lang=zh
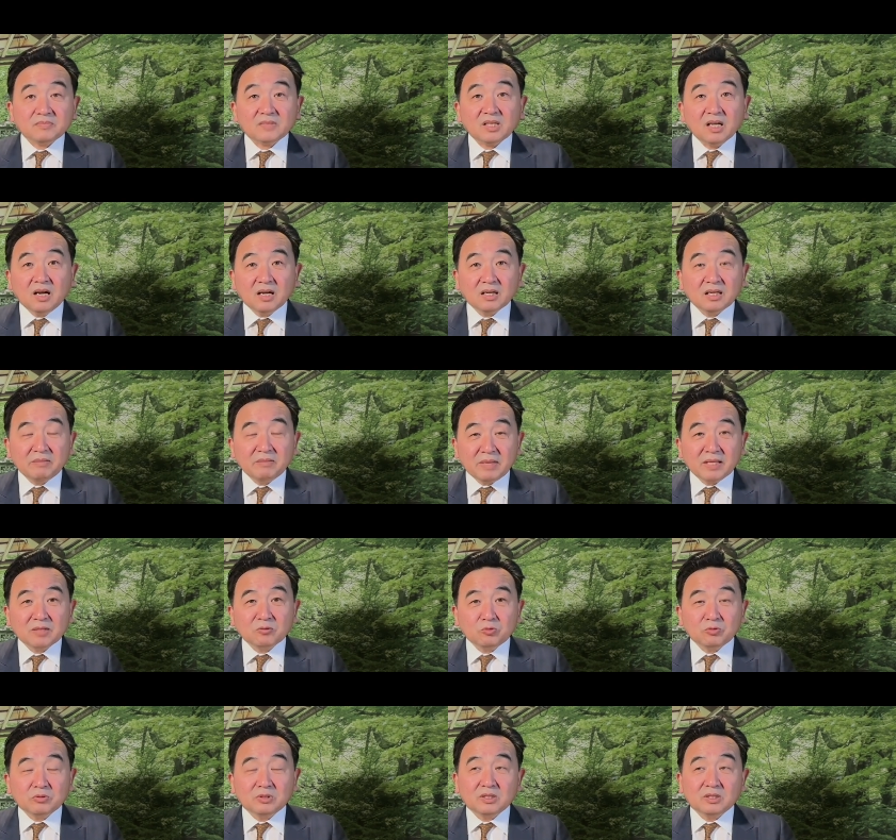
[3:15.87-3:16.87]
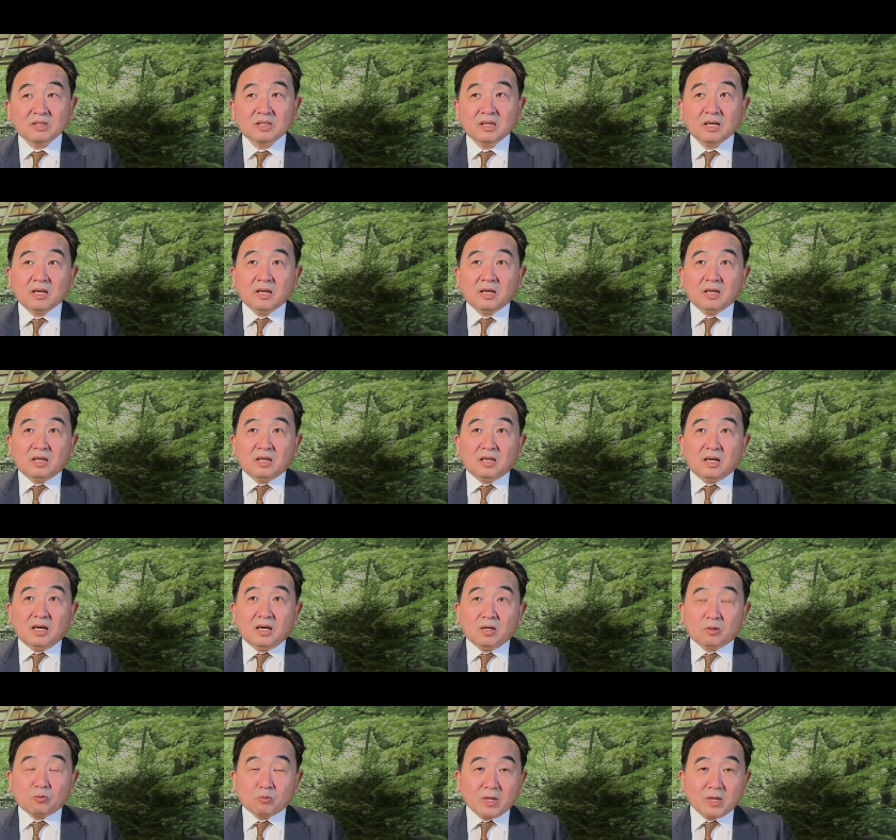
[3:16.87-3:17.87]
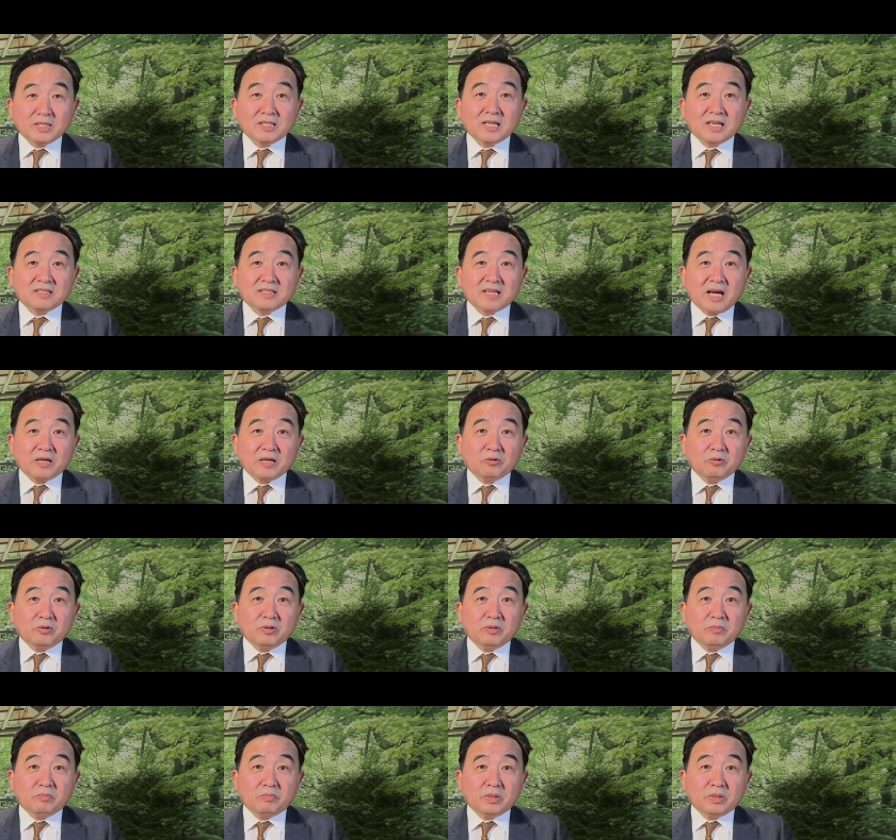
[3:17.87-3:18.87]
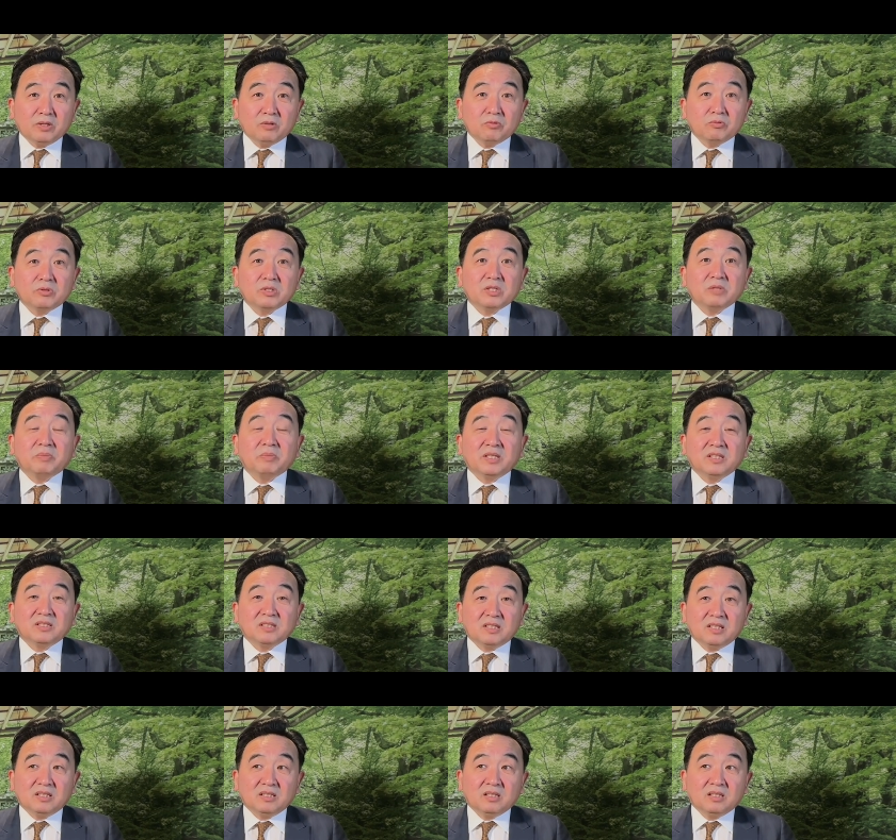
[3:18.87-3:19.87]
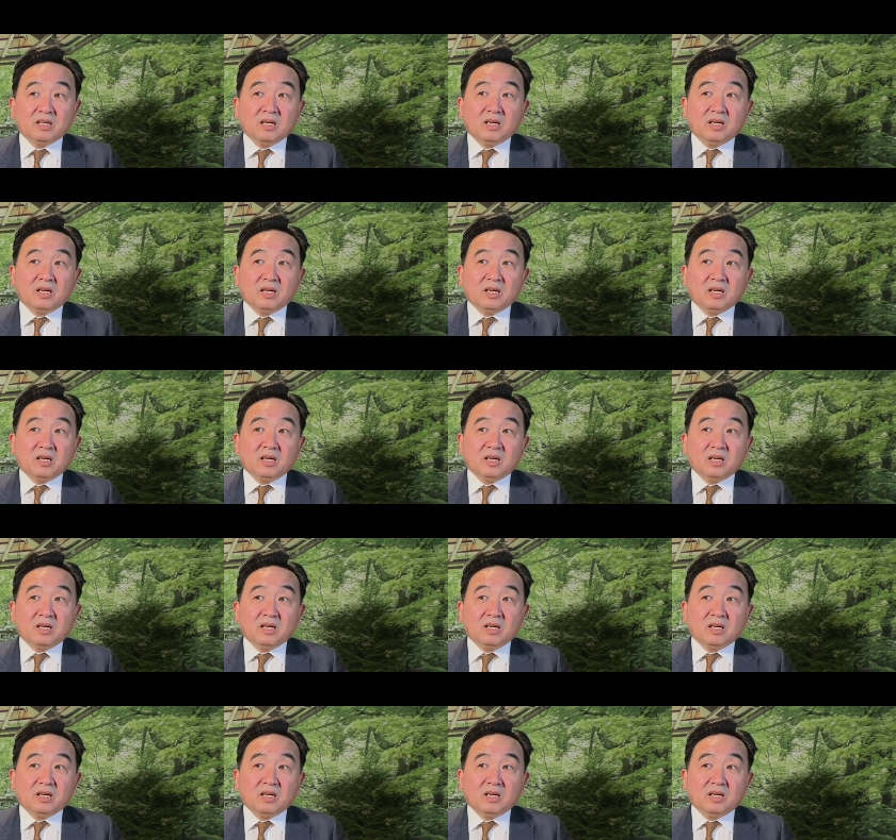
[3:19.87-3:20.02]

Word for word: 啊，里面故事，呃，关键在于披露视频的人，